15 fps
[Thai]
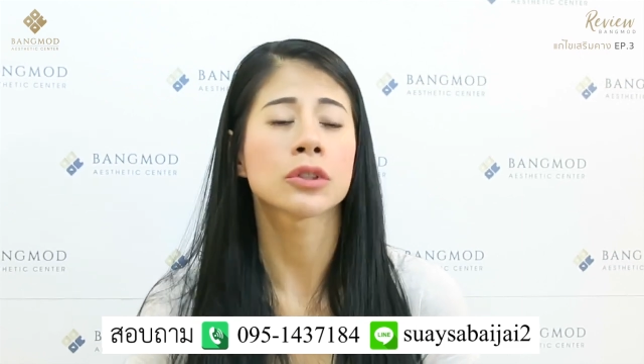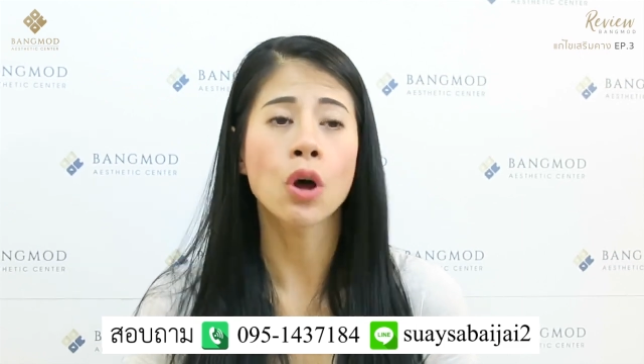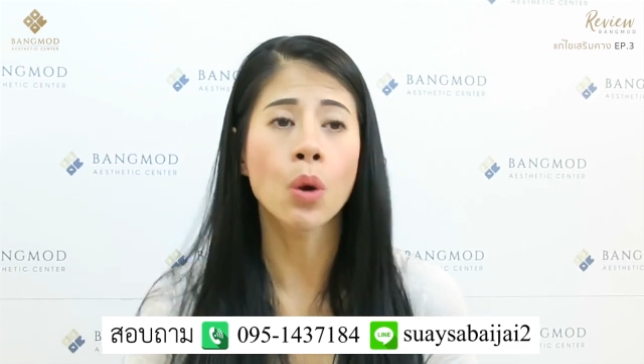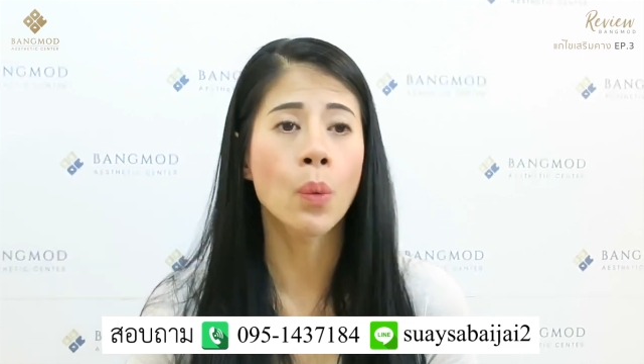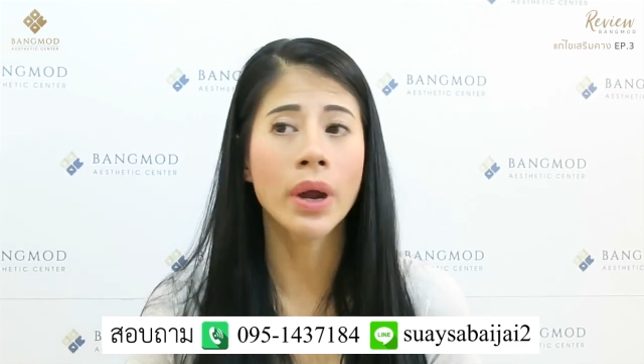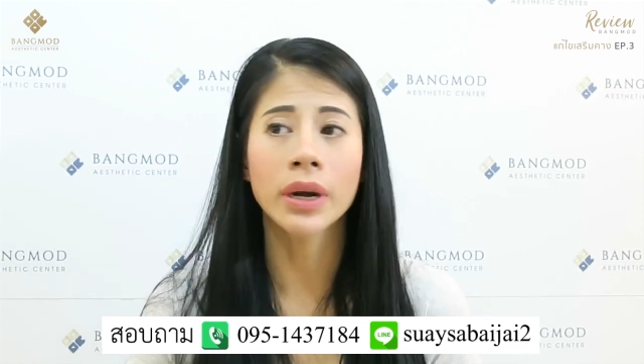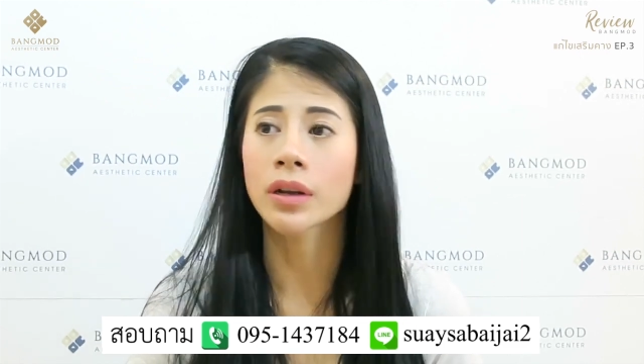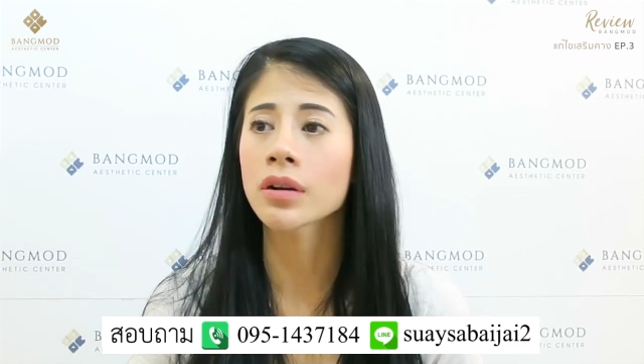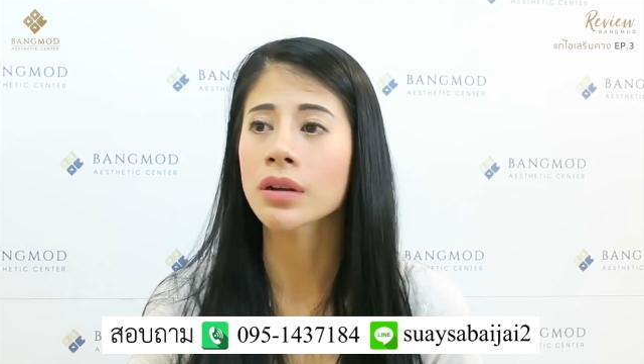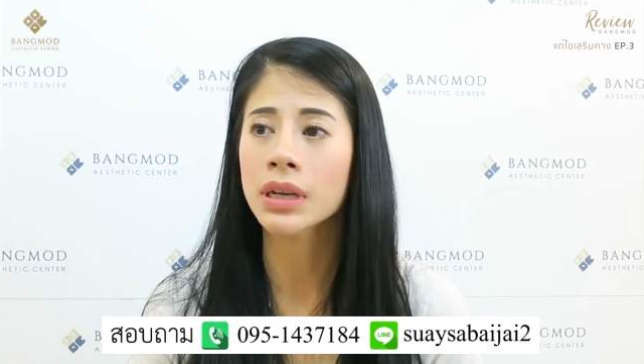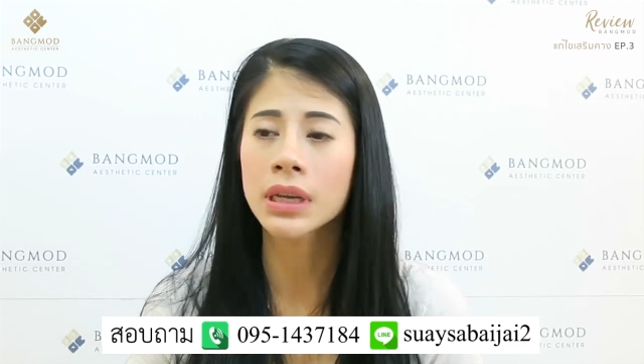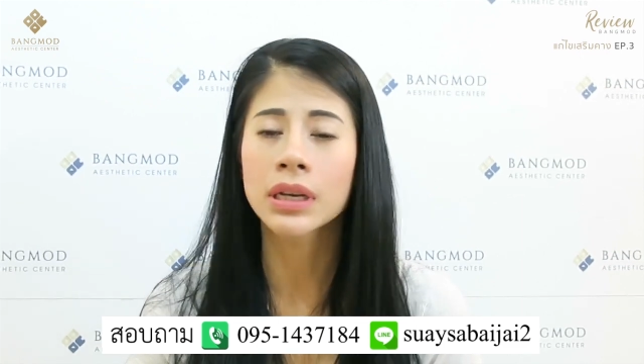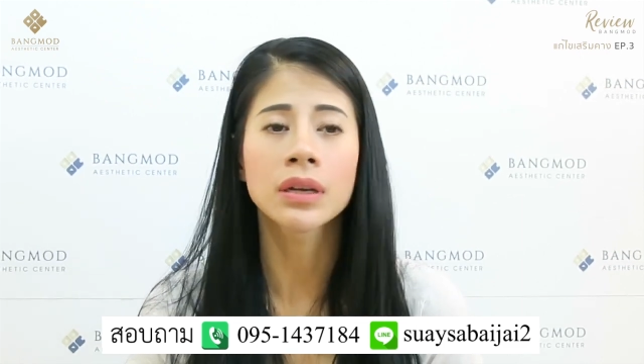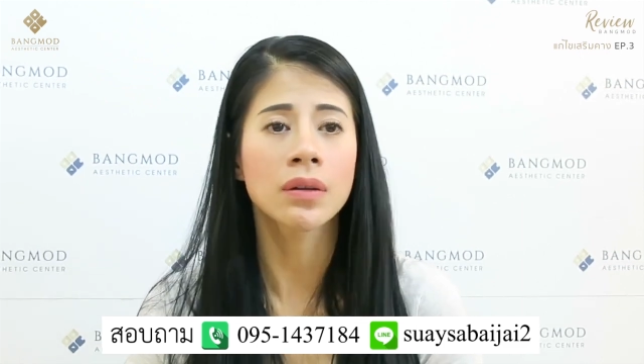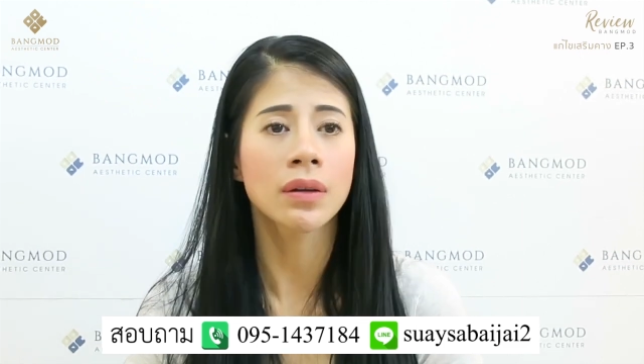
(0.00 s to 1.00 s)
สองวันก็
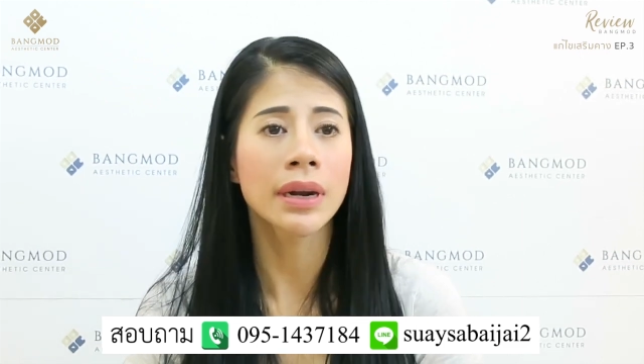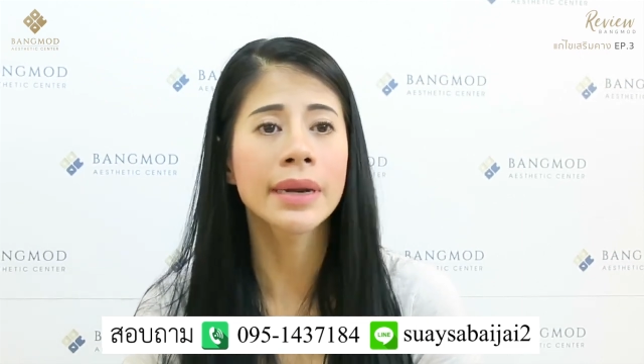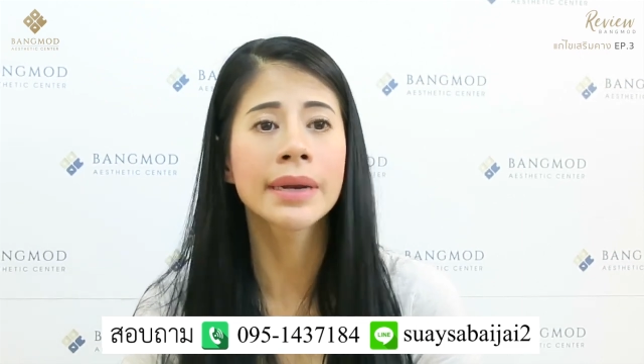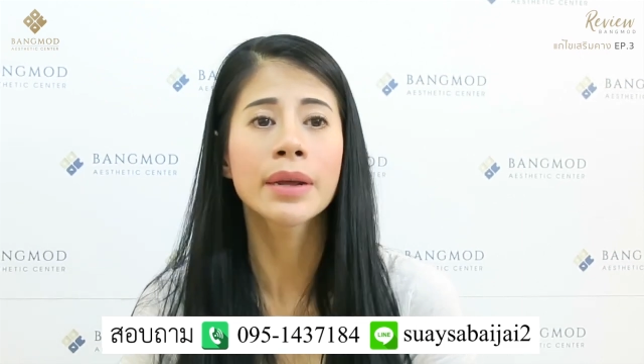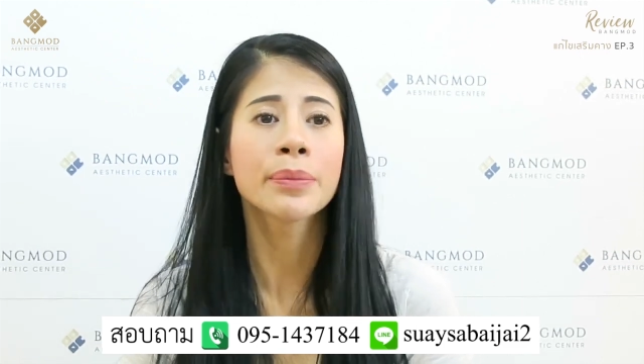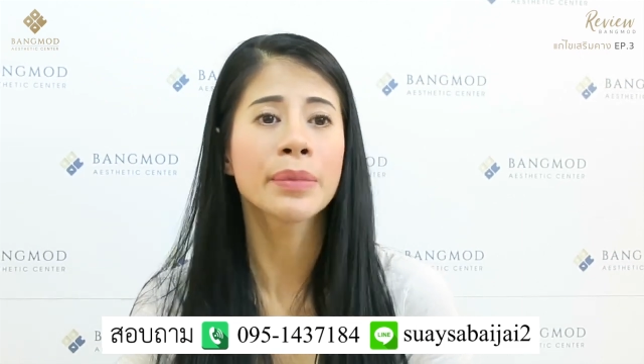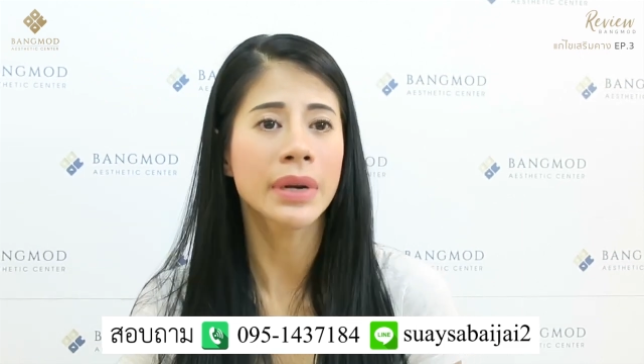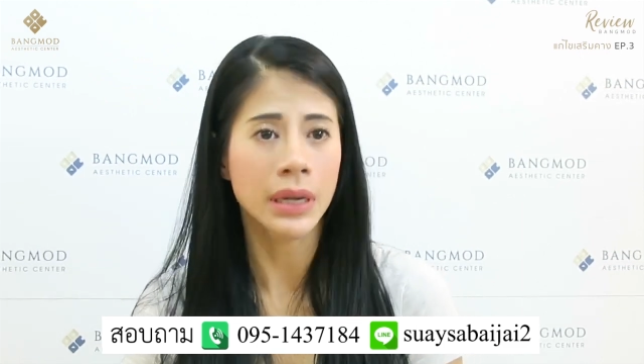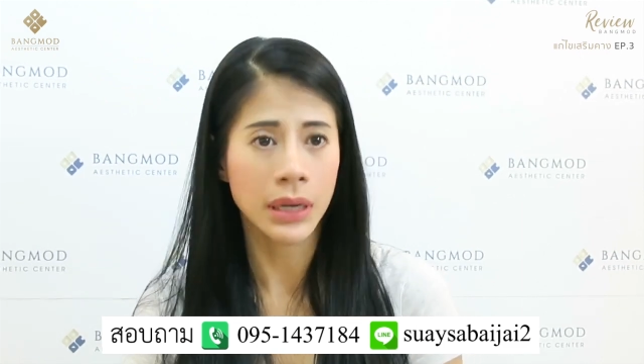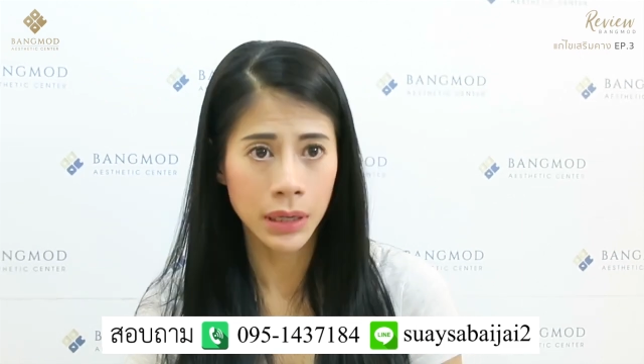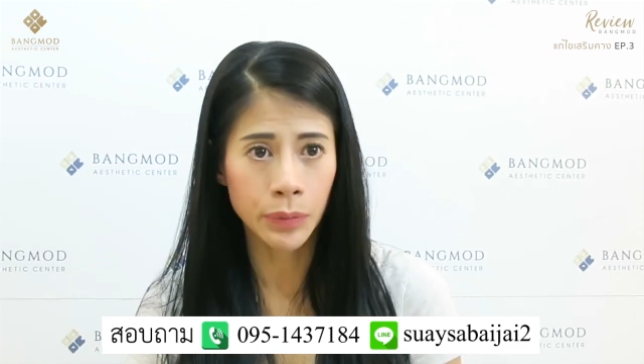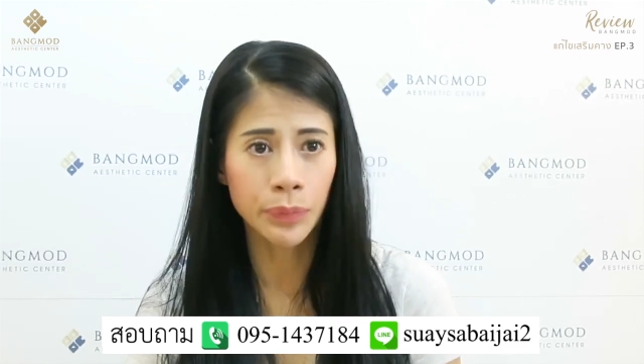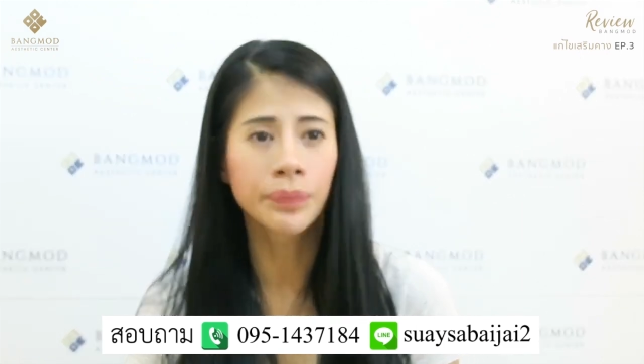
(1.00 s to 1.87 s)
กินก็เล่นได้เหมือนเดิ